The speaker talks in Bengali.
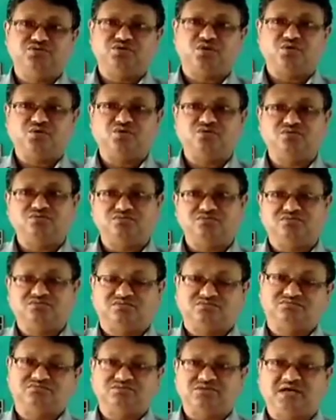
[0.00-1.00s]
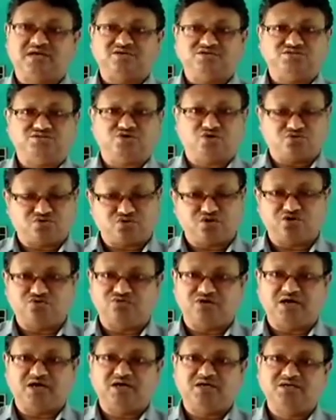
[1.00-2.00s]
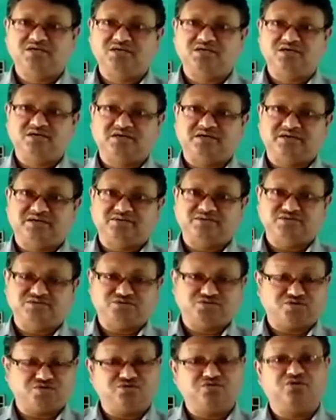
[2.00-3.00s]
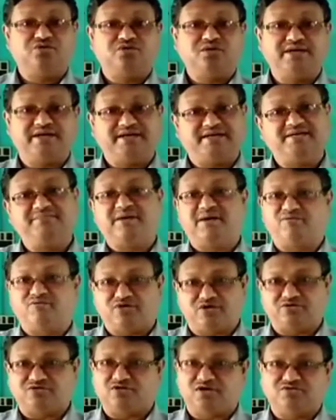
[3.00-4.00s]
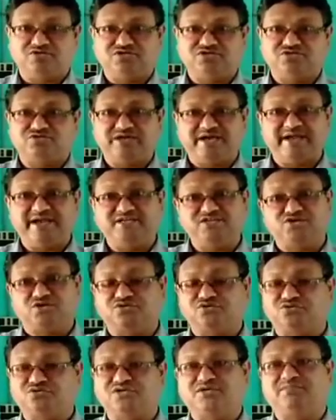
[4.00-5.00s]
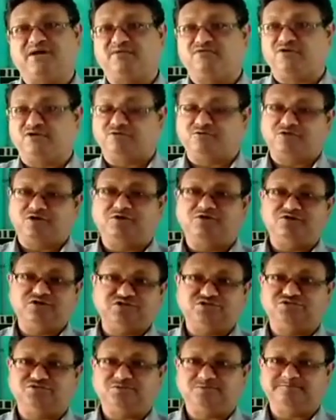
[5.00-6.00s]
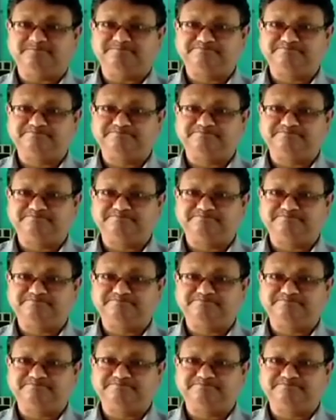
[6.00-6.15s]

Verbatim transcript: তখন তার জনগণনা জন্য এটি ব্যবহার করা হয়েছিল এই যন্ত্রটি ব্যবহার করা হয়েছিল